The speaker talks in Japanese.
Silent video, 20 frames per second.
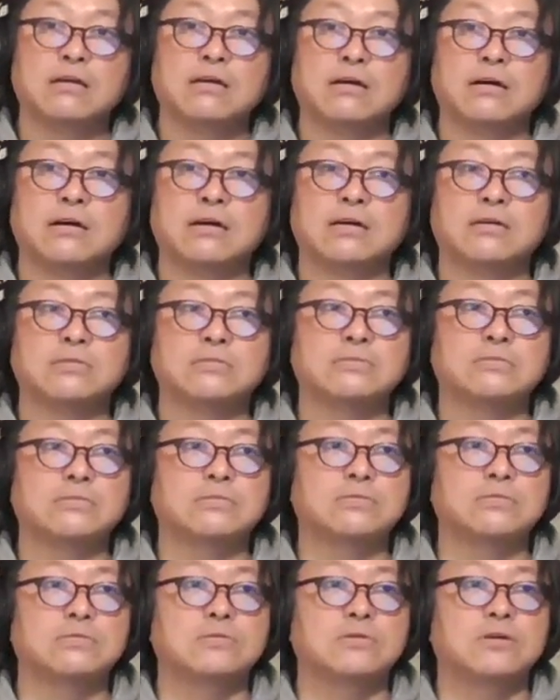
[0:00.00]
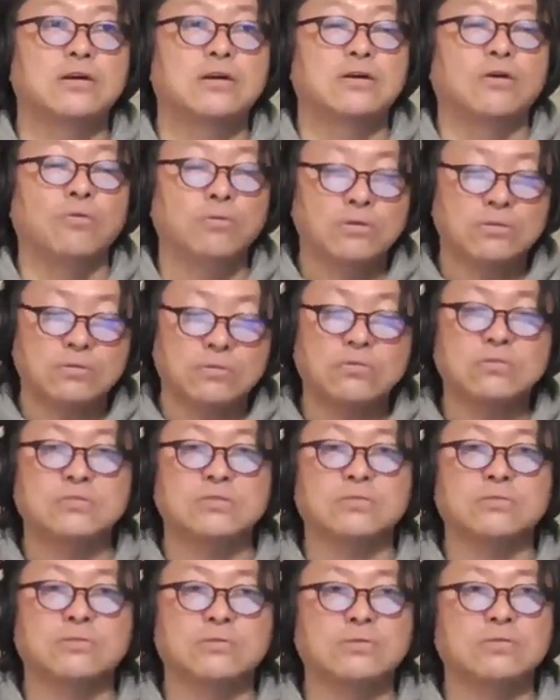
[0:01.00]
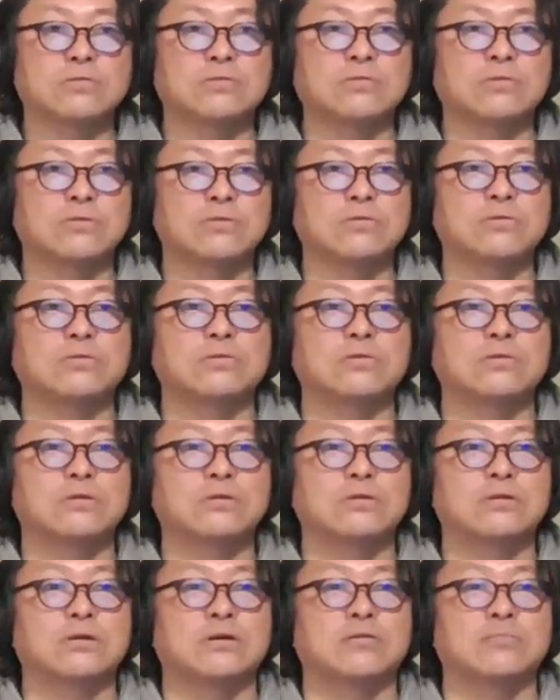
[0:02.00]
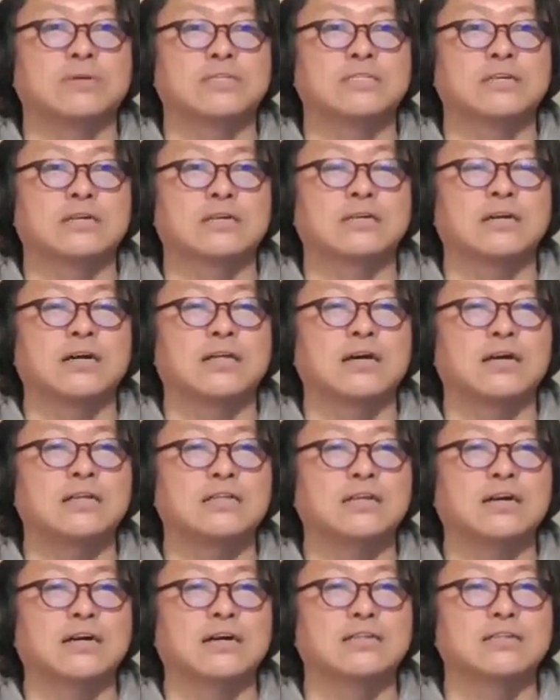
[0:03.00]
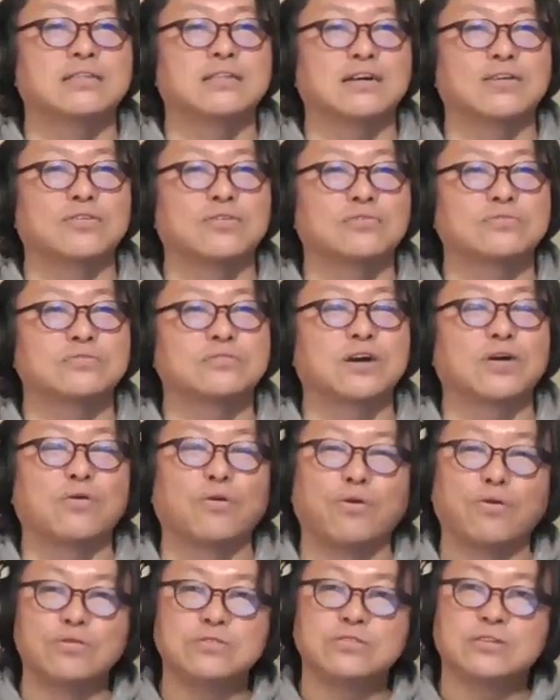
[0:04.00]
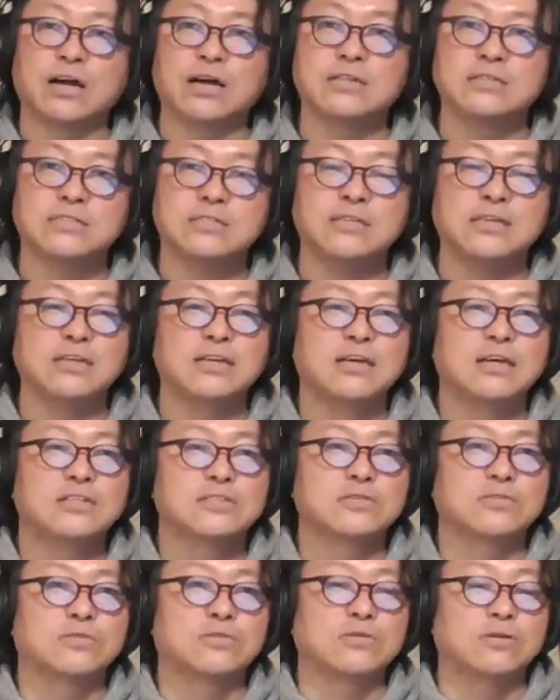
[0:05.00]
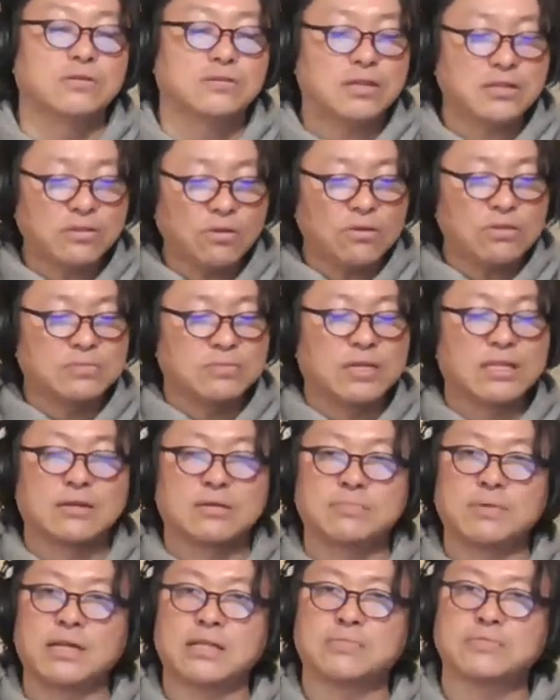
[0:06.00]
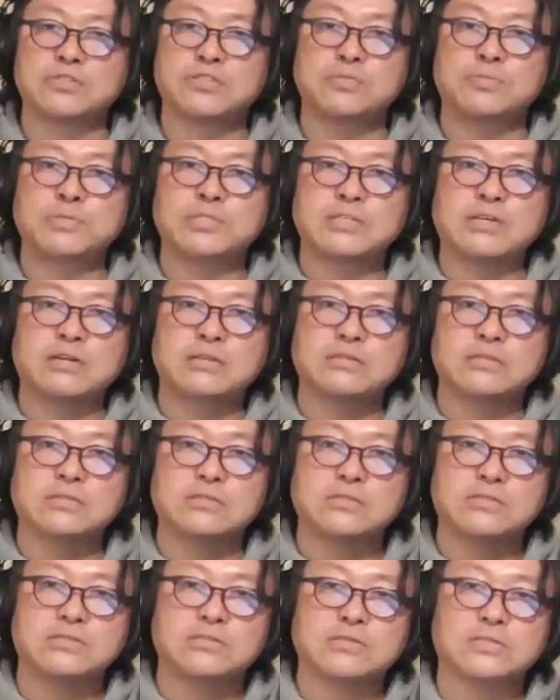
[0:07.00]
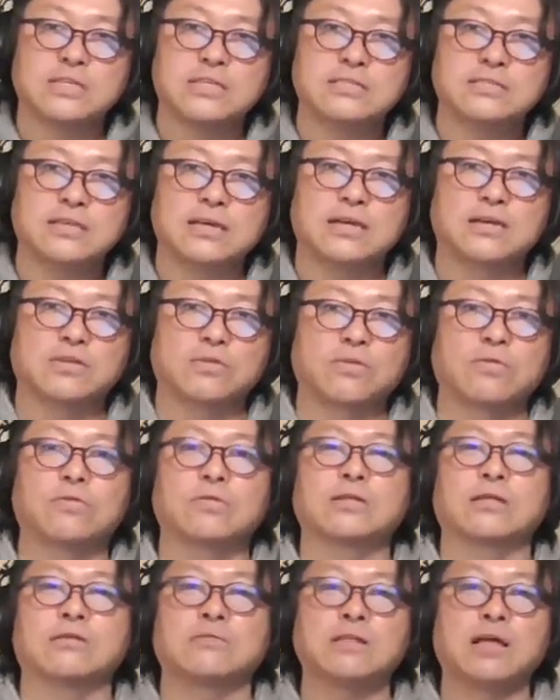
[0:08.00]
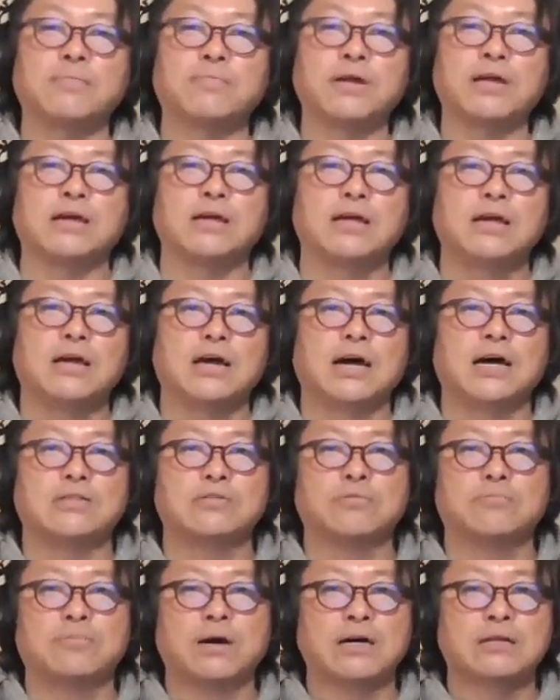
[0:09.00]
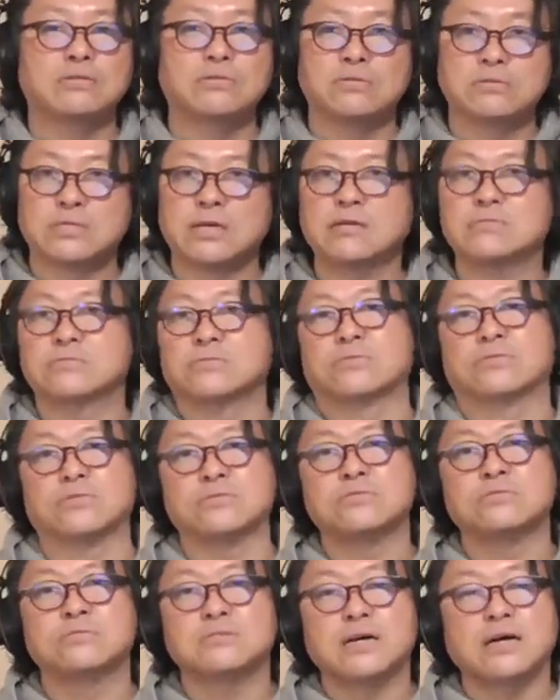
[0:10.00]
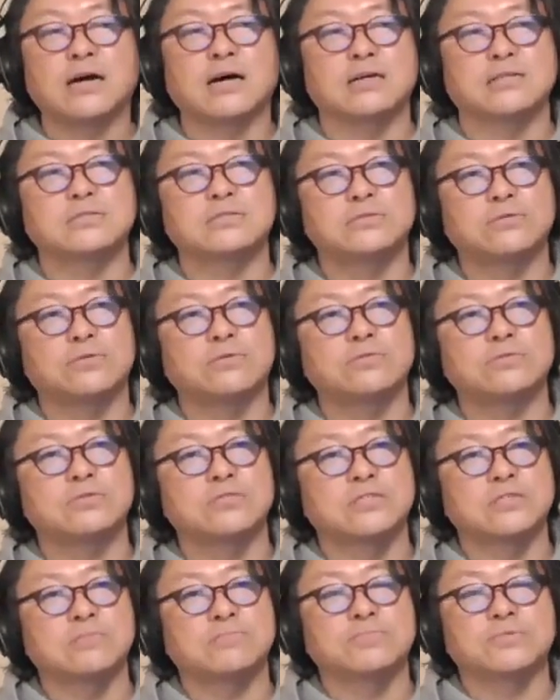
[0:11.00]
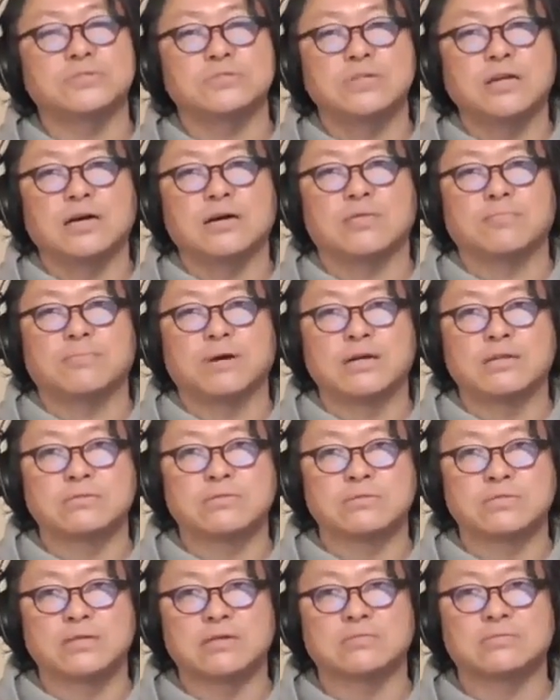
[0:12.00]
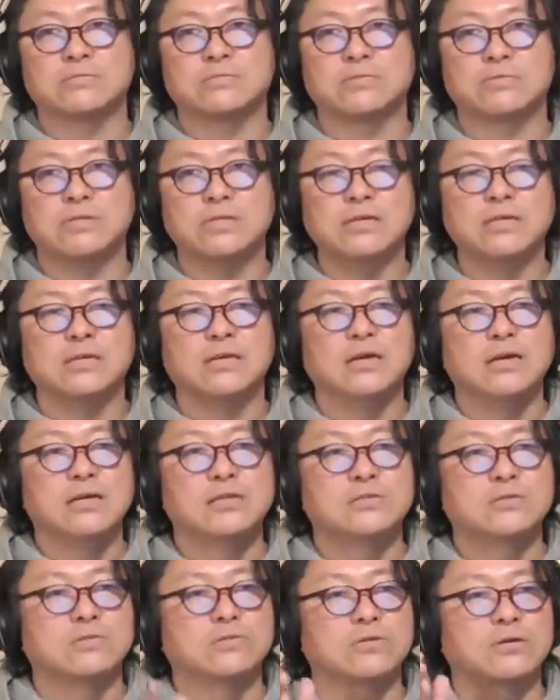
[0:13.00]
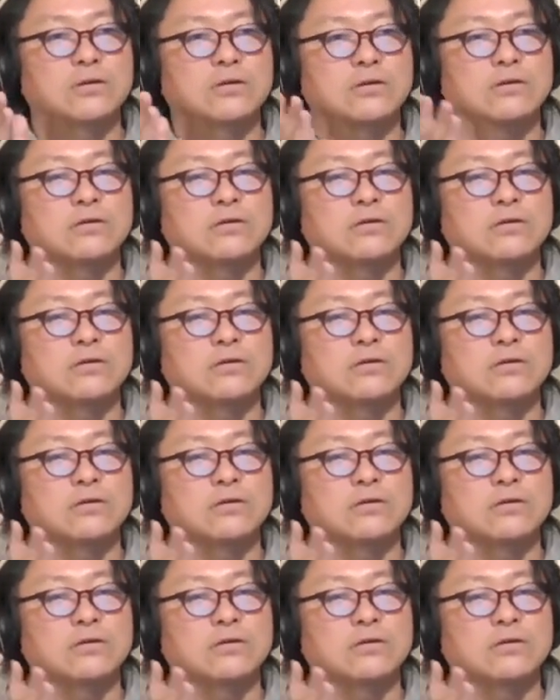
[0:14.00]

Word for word: あの本当にそのこう平山正明がやりたかった曲がこういう感じその、ね、当時まだ、まだグループサウンズの全盛期の頃なのでやっぱりあのバンドサウンドというかそういうシンプルなバンドサウンドにその